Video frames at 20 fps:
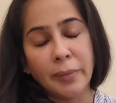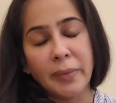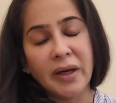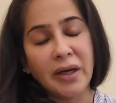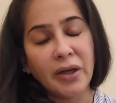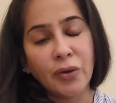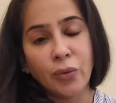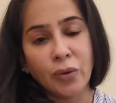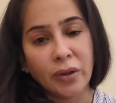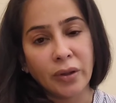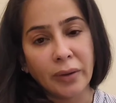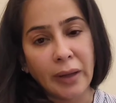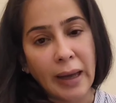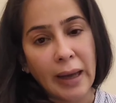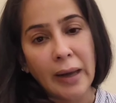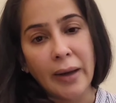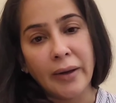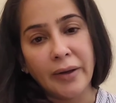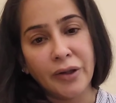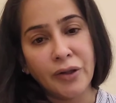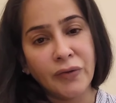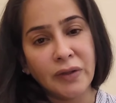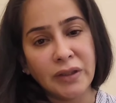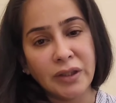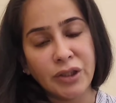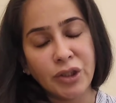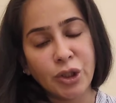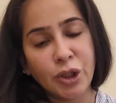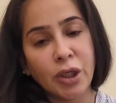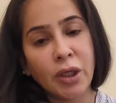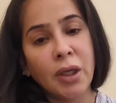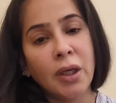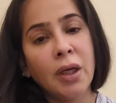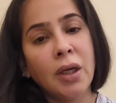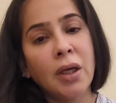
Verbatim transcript: அந்த மாதிரி ஒரு uh, இது வந்துச்சு